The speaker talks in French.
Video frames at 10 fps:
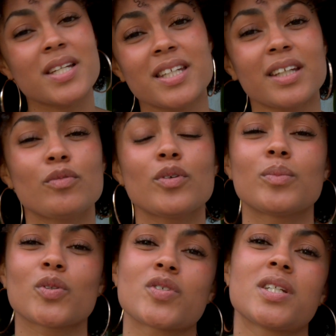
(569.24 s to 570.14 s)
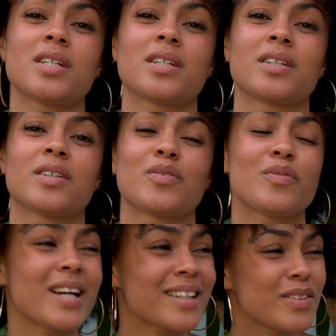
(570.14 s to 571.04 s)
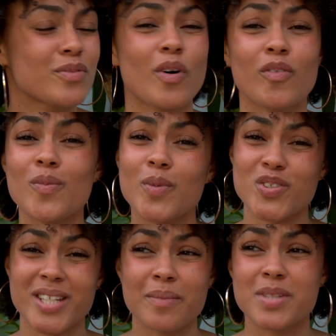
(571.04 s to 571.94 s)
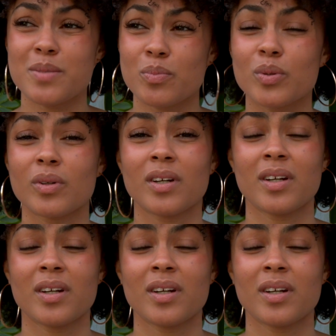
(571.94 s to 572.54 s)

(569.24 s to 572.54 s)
ma chérie, faut manger, fais un effort, faut manger un petit peu.